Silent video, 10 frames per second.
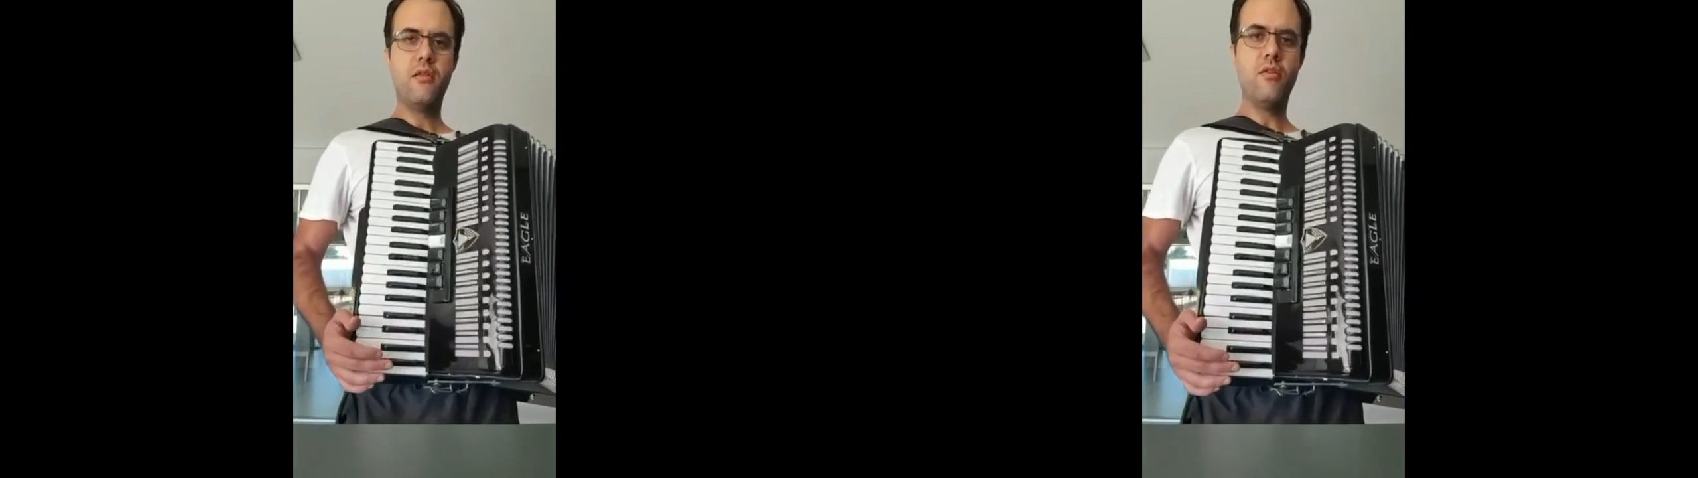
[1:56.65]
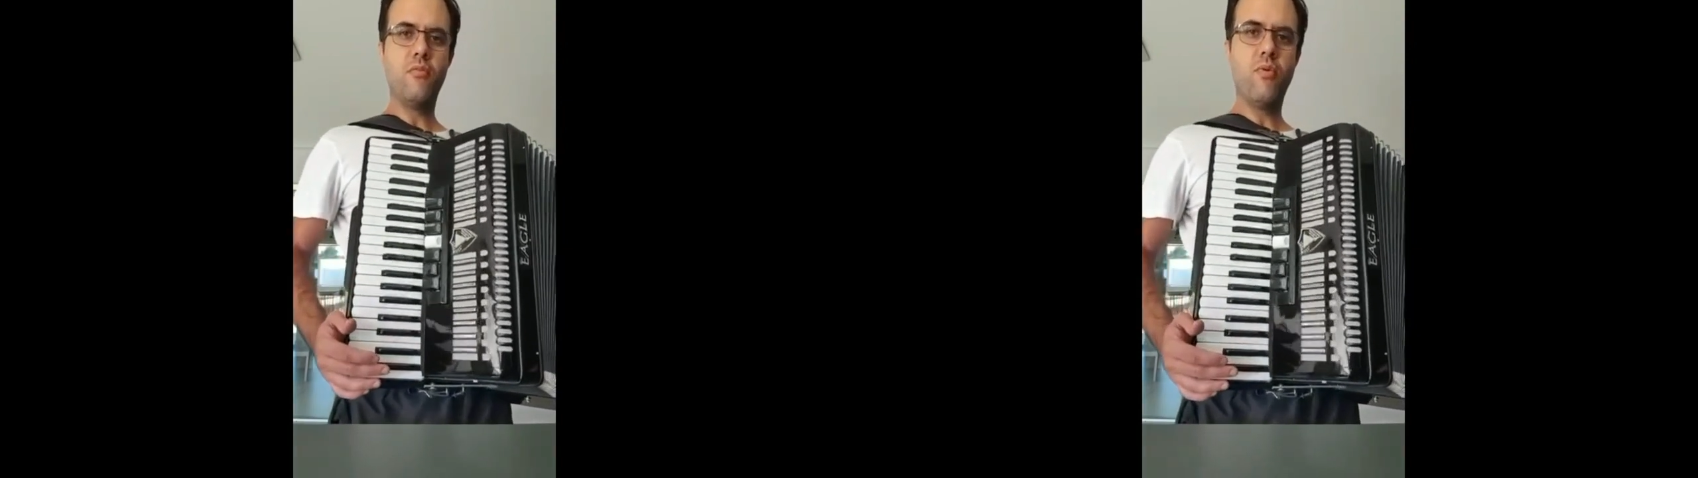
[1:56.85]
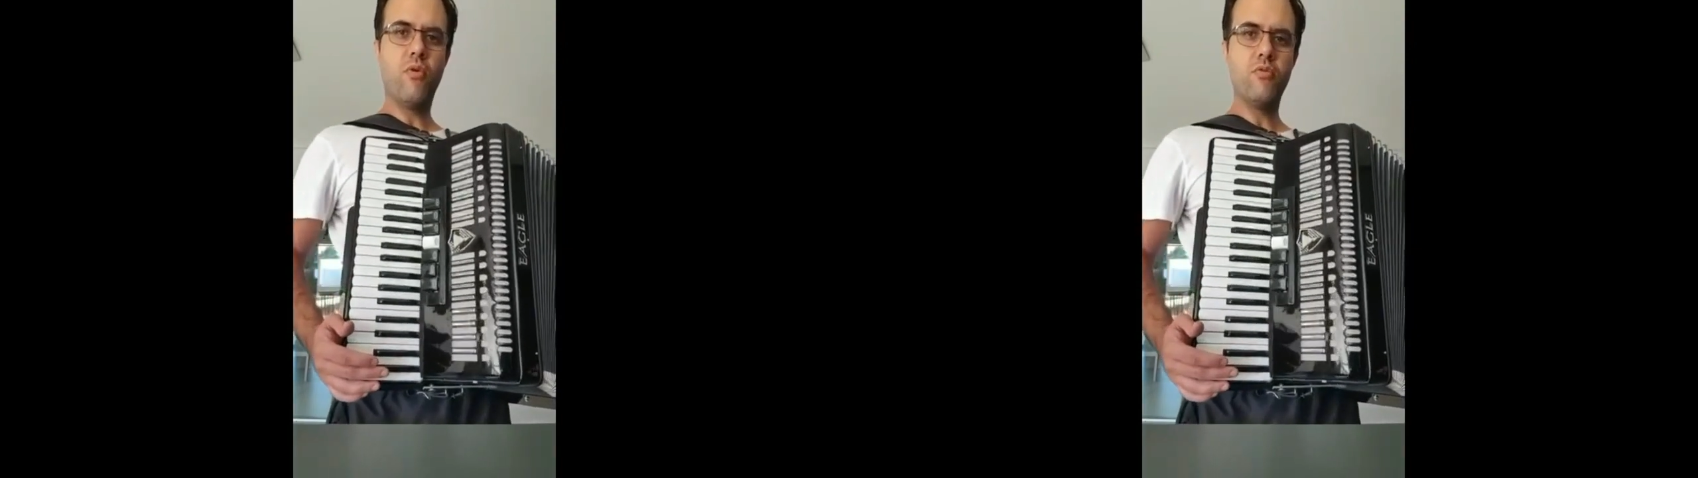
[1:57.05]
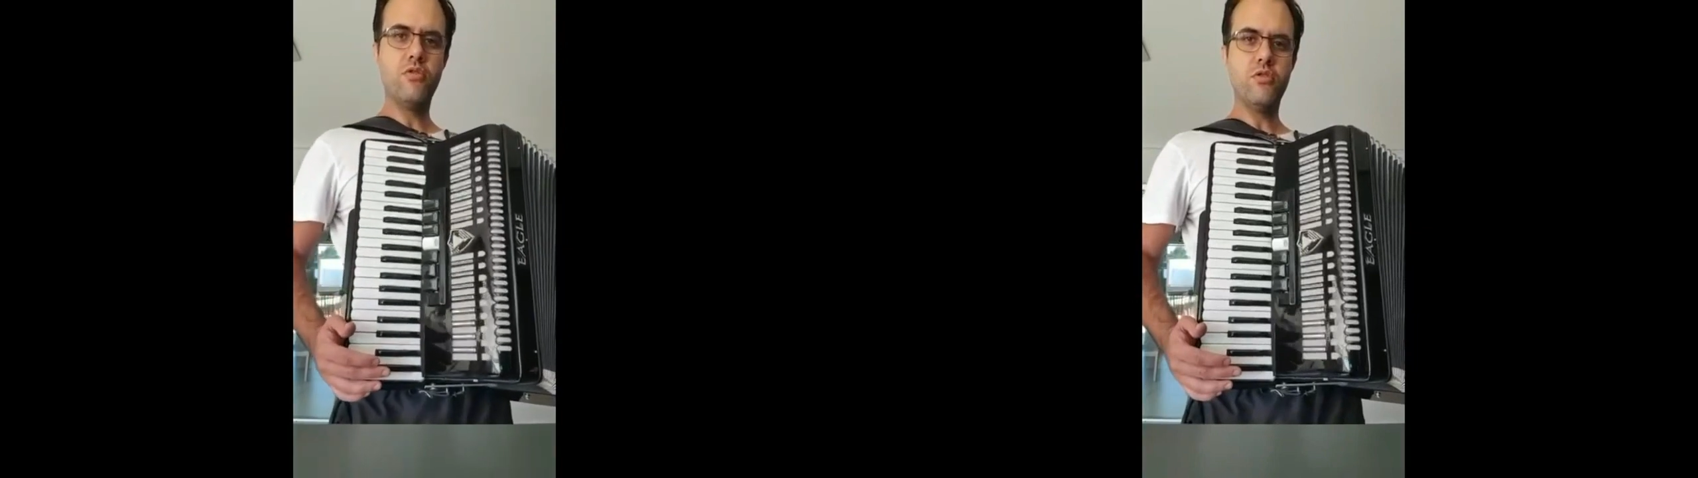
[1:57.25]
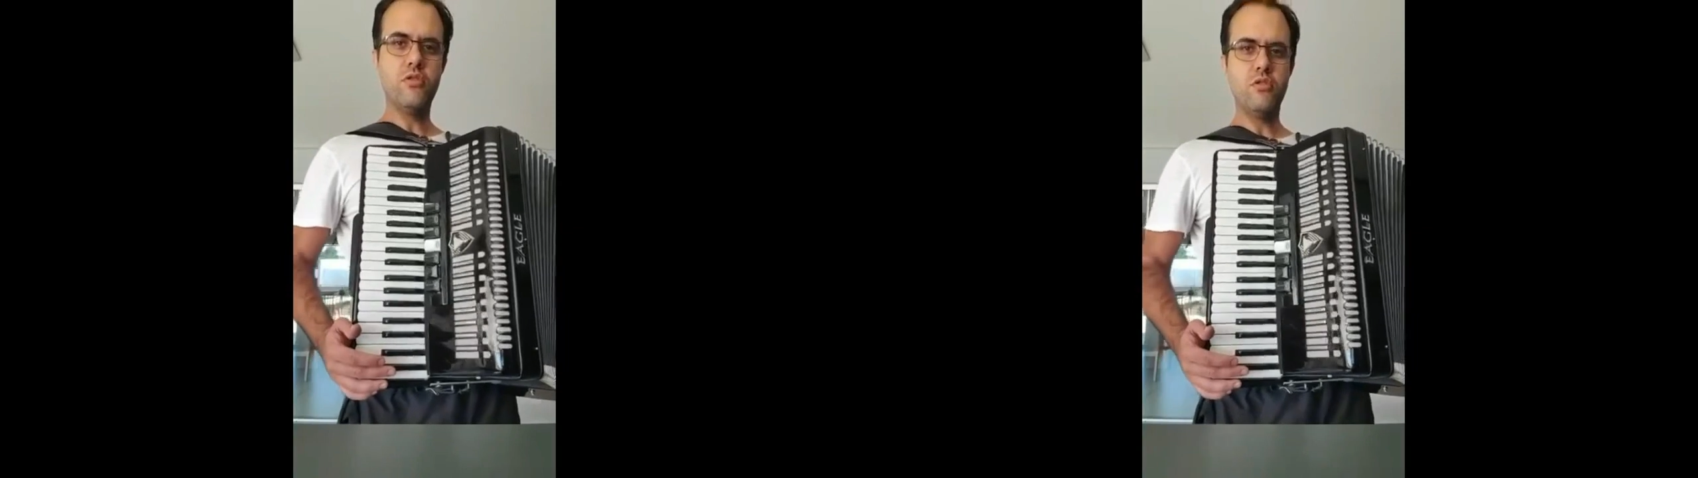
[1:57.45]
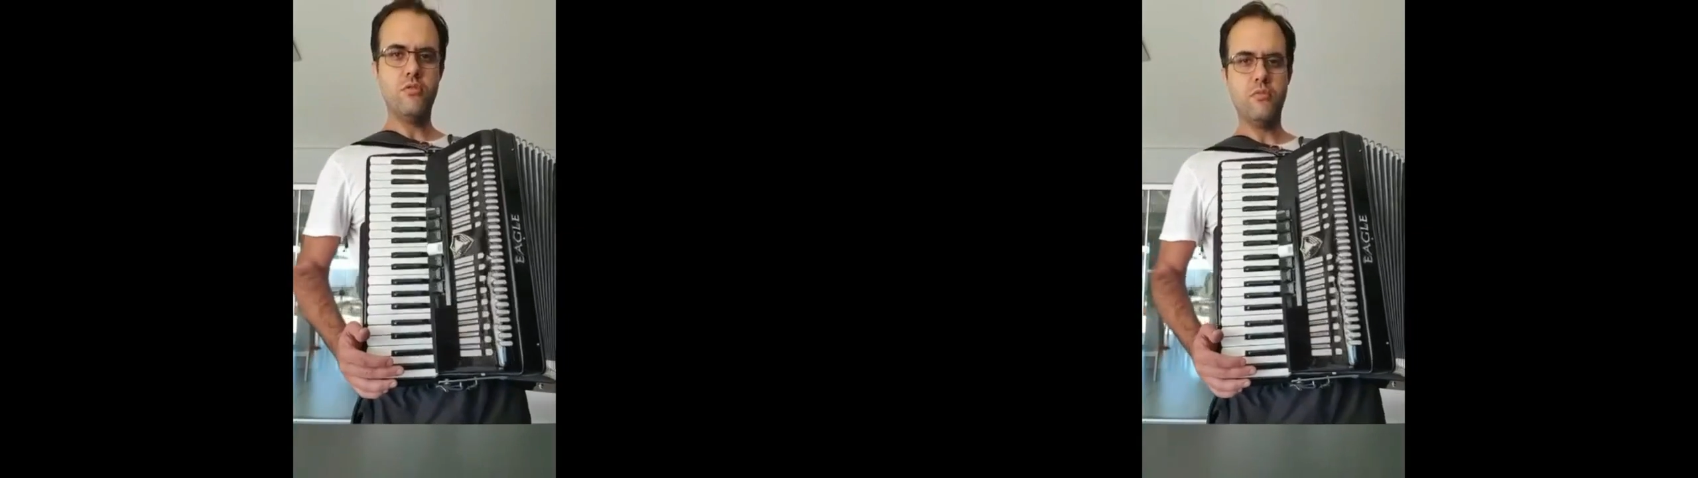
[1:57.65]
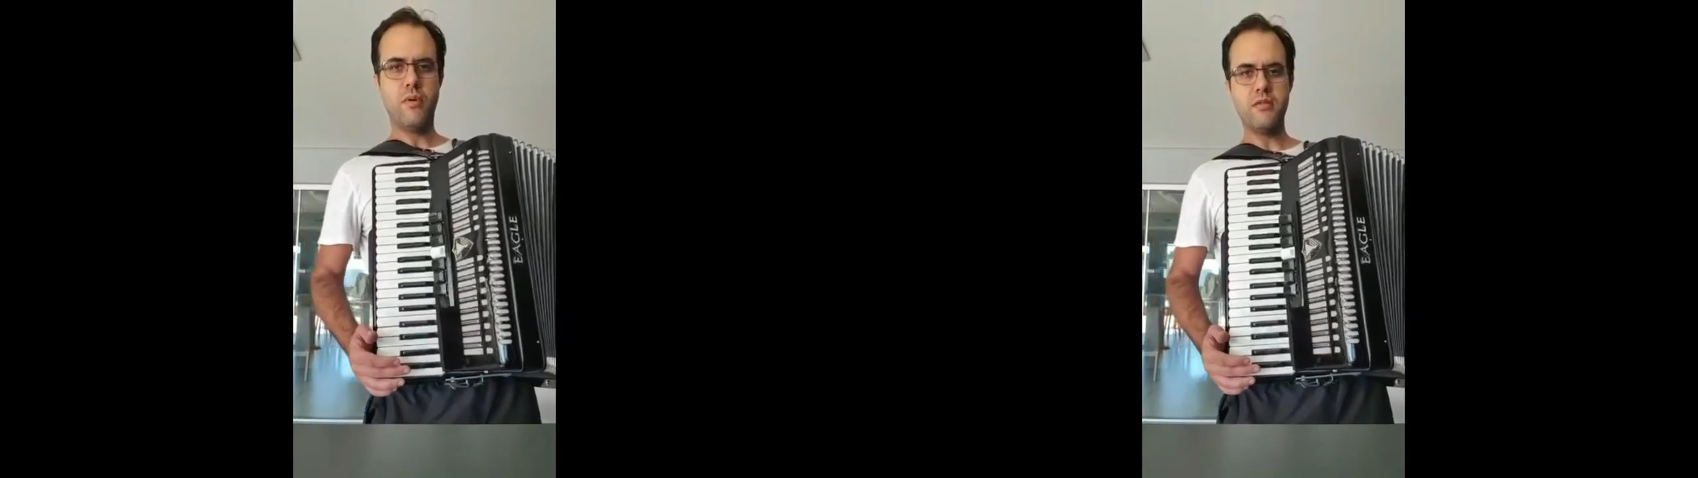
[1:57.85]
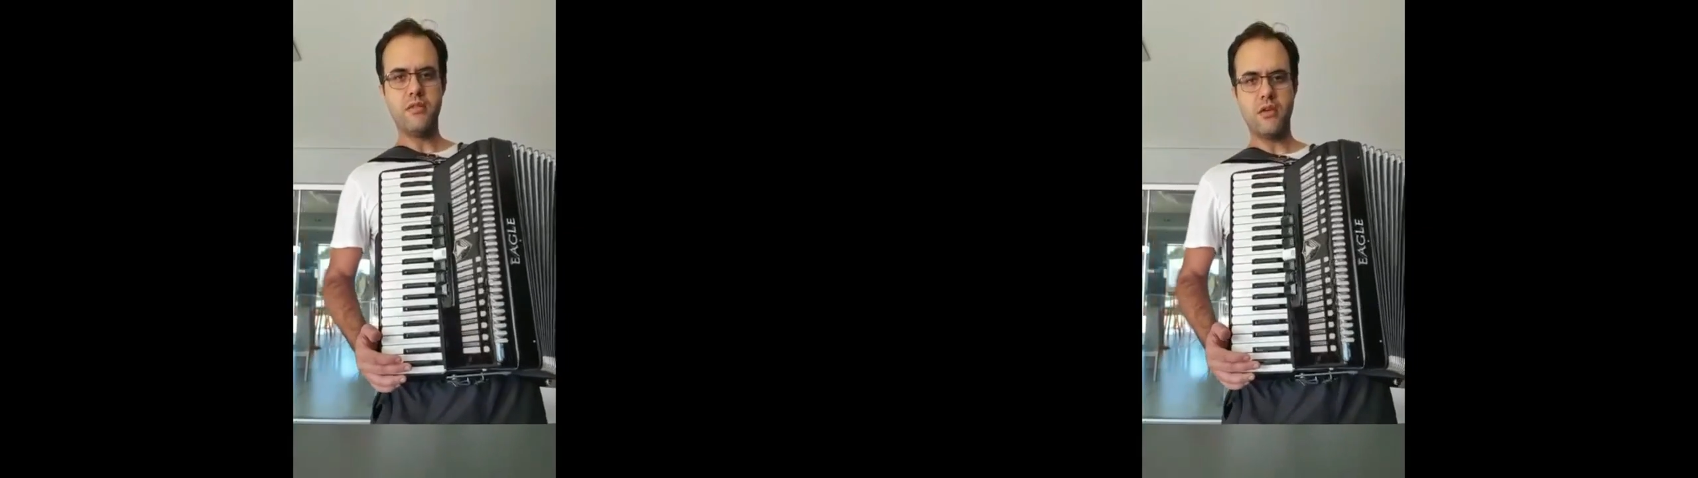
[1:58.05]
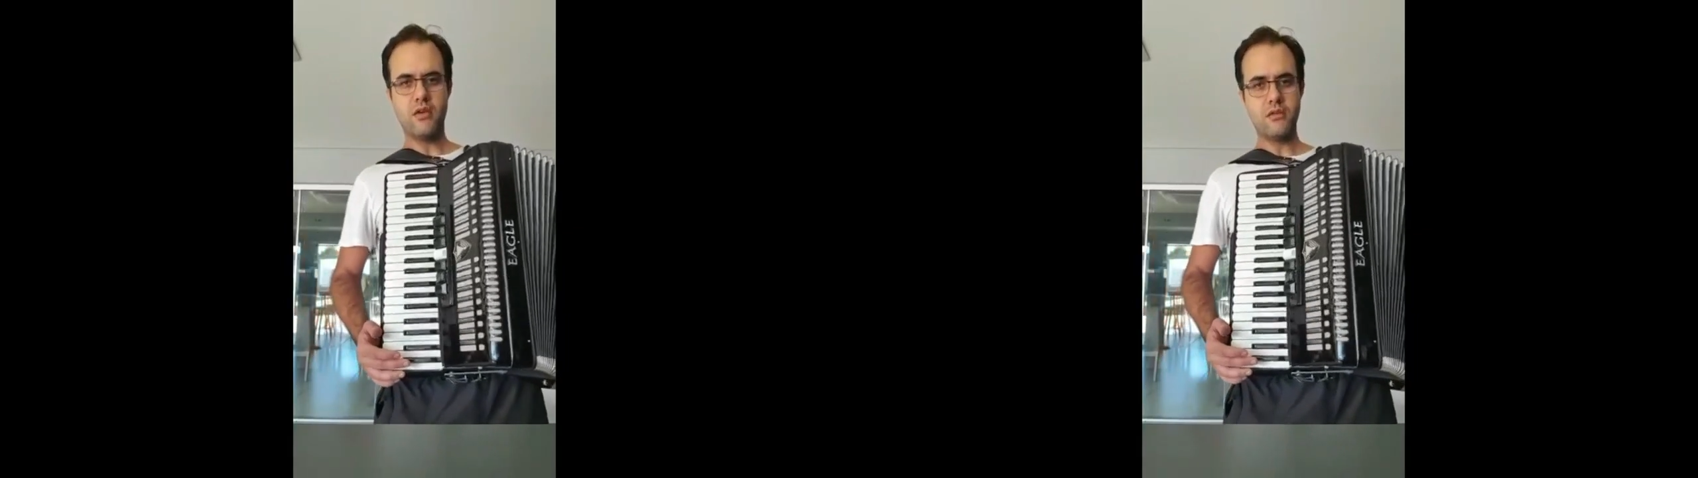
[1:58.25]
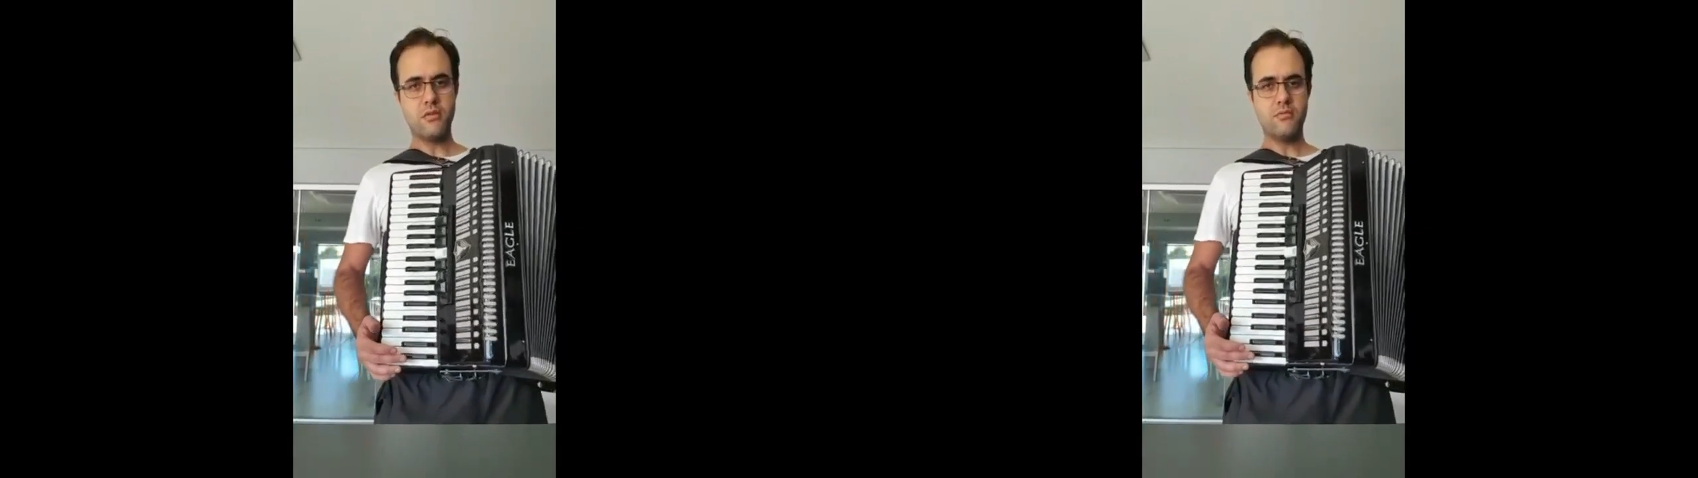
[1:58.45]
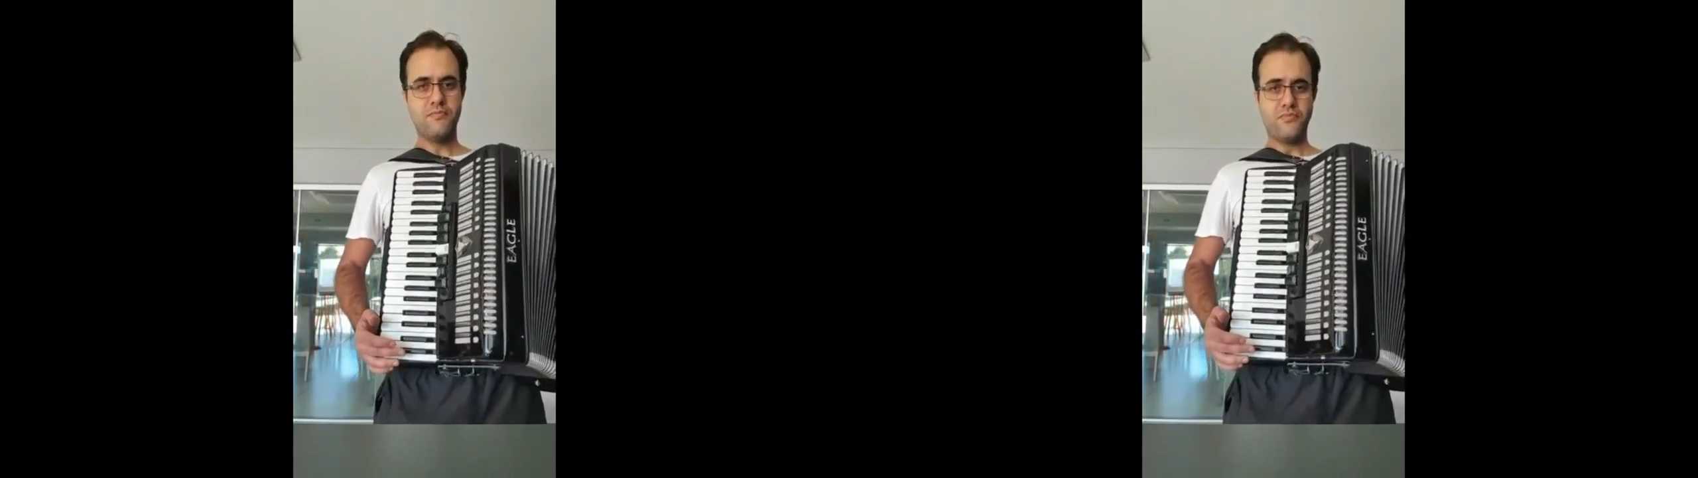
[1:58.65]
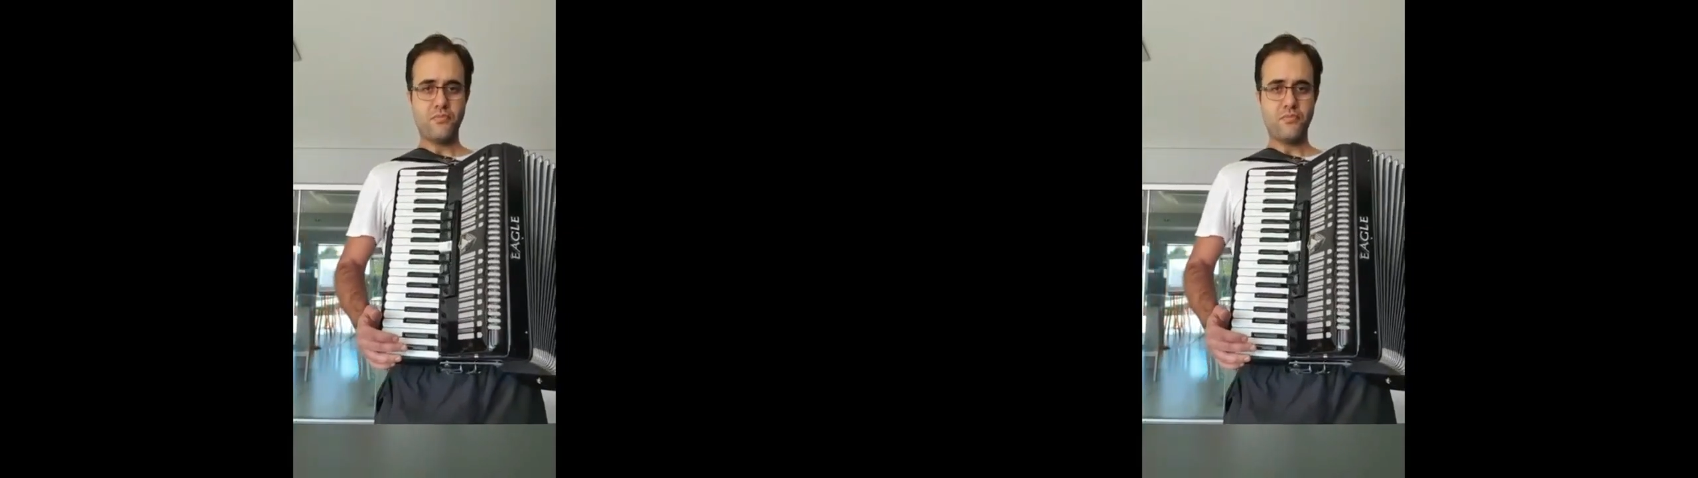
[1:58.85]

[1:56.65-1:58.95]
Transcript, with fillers: ter um pouco de, de paciência